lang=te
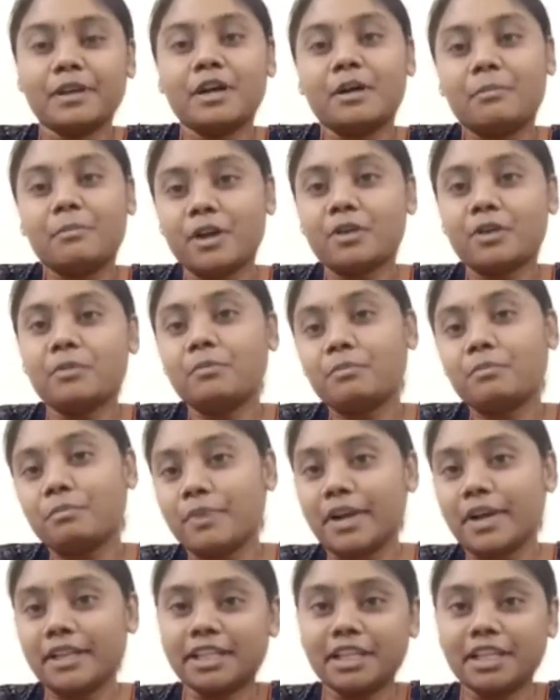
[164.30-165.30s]
మనం
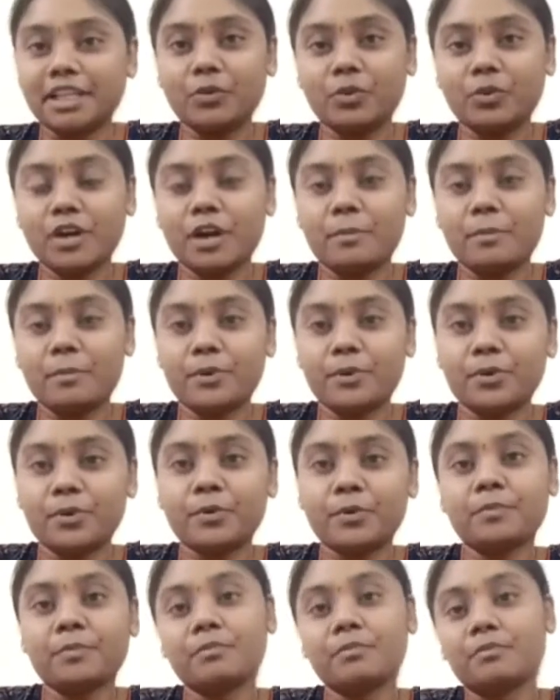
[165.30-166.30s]
బ్రతికి ఉన్నప్పుడు
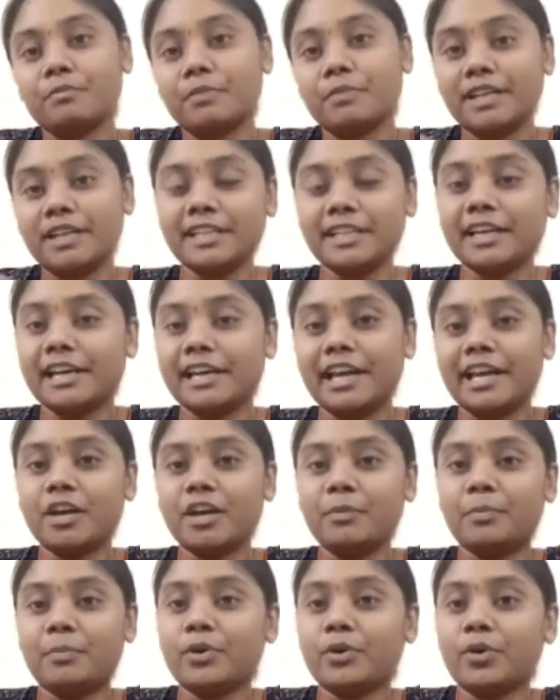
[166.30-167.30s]
బ్రతికి
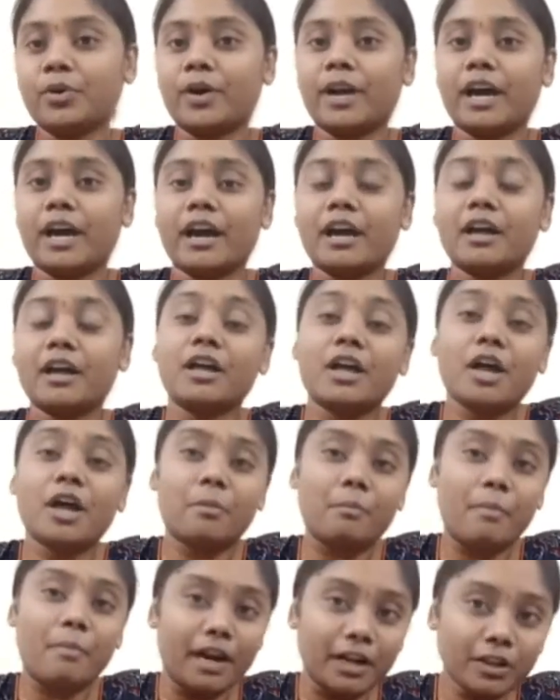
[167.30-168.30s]
లేనప్పుడు కూడా
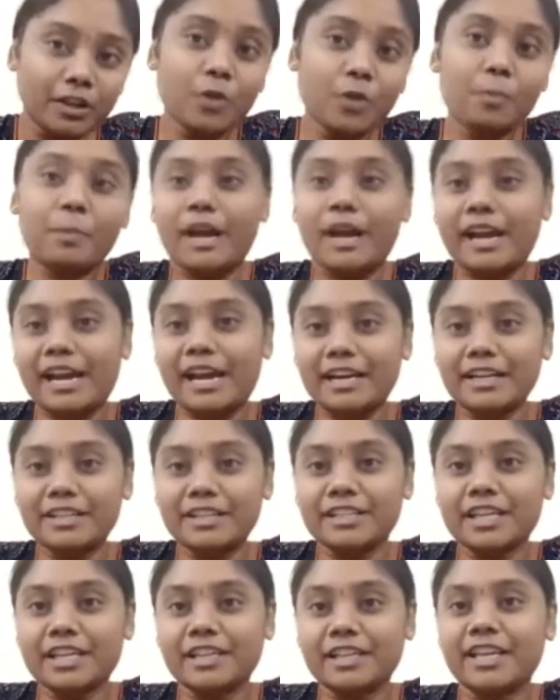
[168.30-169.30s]
మనతో
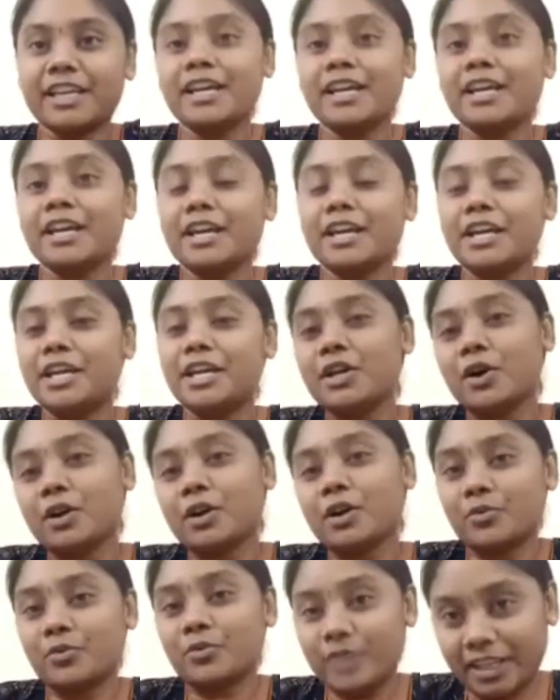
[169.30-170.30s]
ప్రయాణించేది ఈ
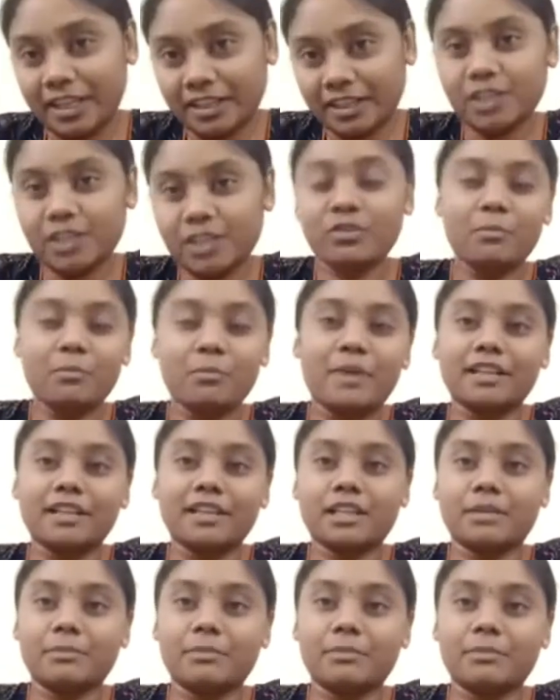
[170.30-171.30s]
యొక్క వ్యక్తిత్వం
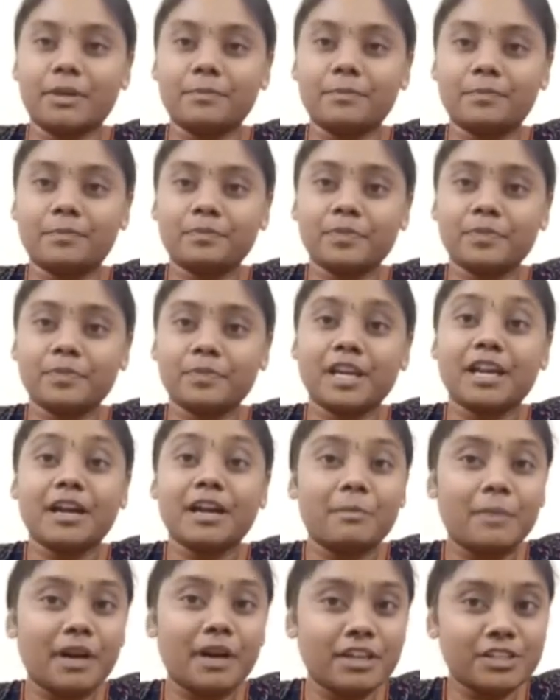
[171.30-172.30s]
మాత్రమే
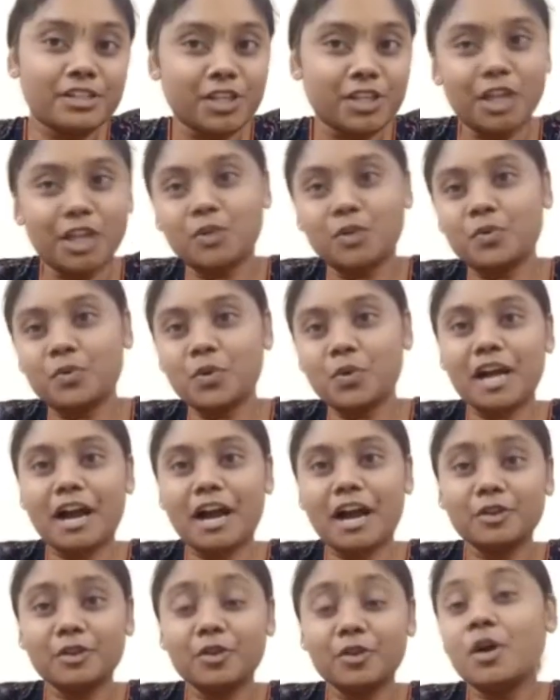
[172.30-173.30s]
మన చదువు
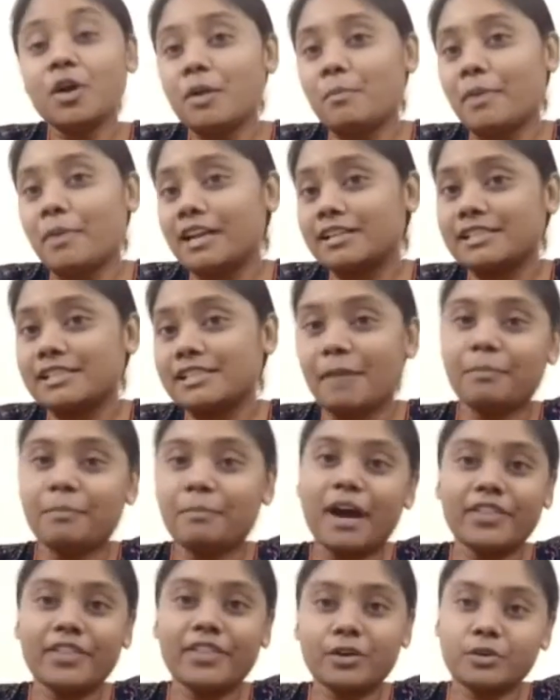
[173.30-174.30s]
కాదు మన
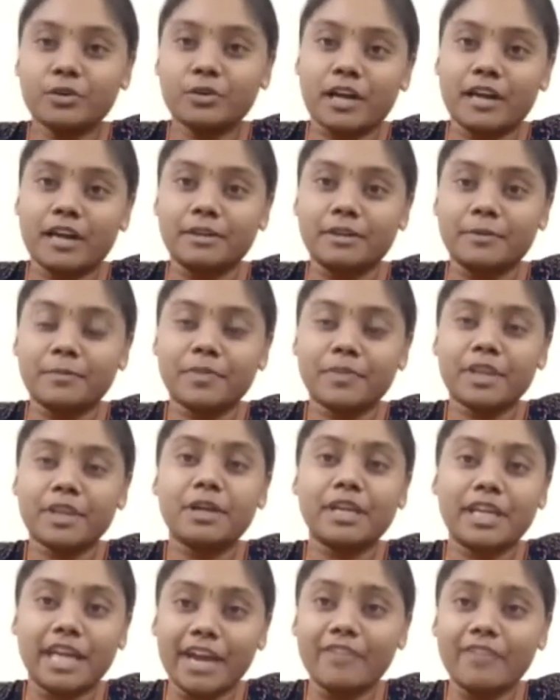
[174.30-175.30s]
సంపాదన కాదు
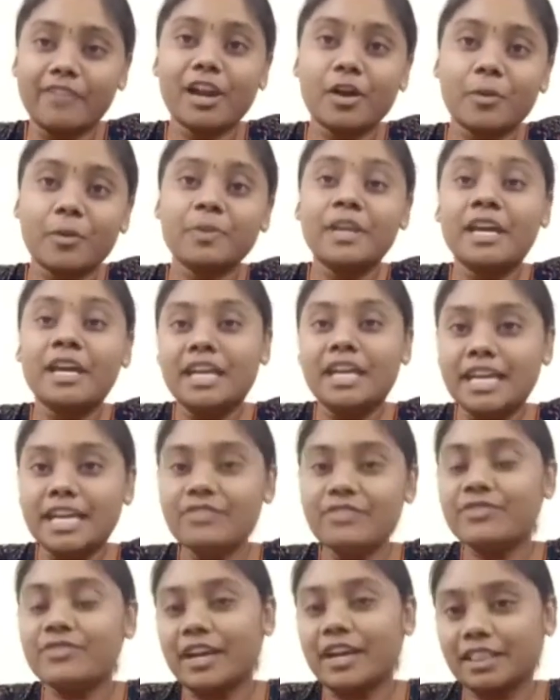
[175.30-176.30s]
కేవలం ఈ
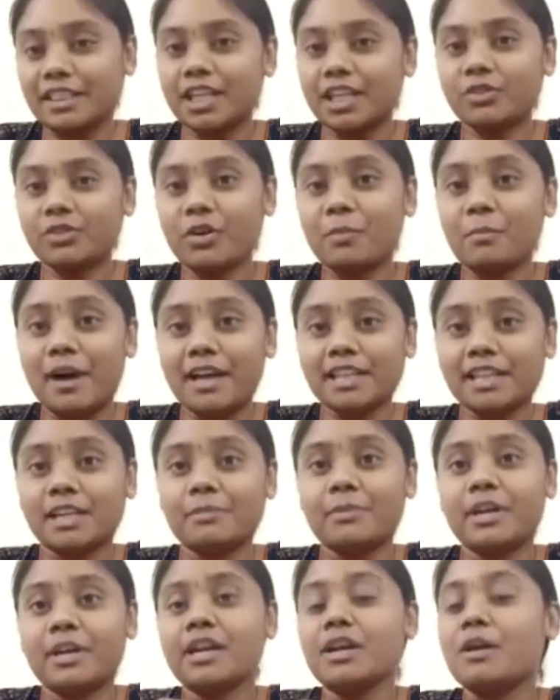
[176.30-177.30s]
వ్యక్తిత్వం
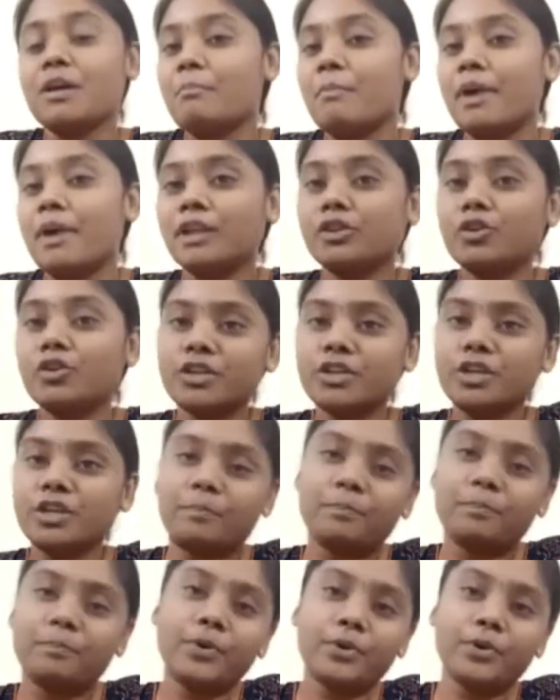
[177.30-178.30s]
మాత్రమే మనతో
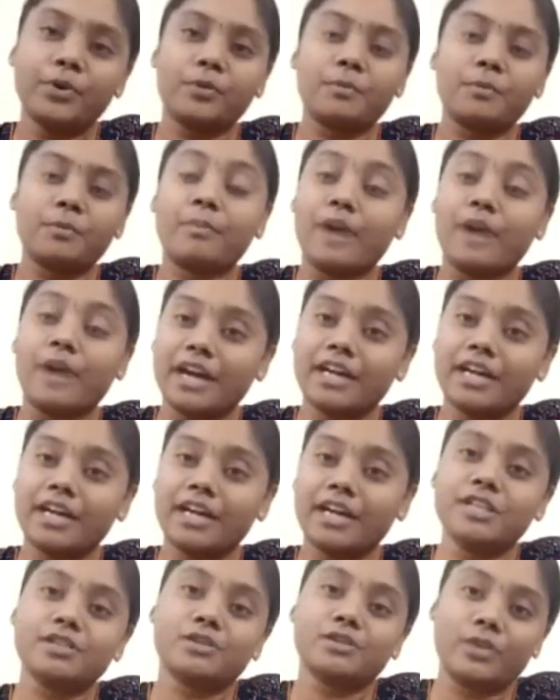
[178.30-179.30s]
ఎప్పుడు
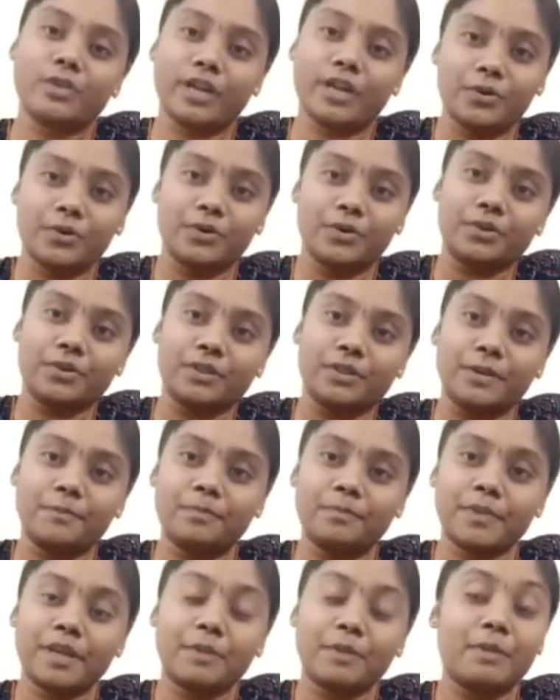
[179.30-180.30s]
ప్రయాణిస్తూనే ఉంటుంది
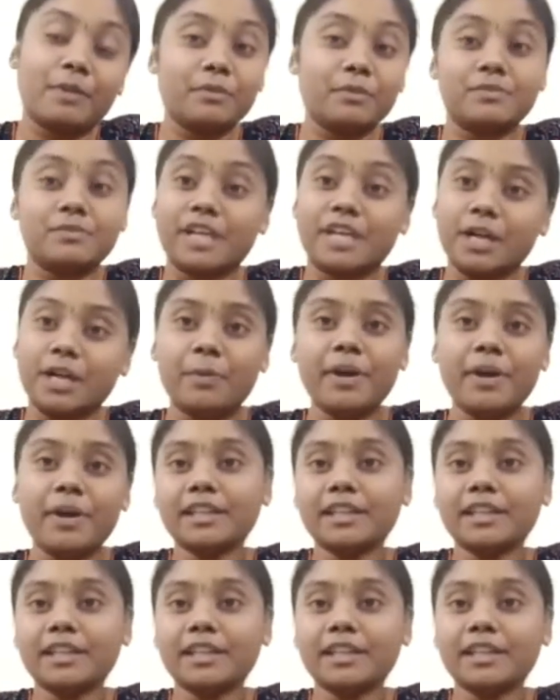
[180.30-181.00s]
మనం చనిపోయిన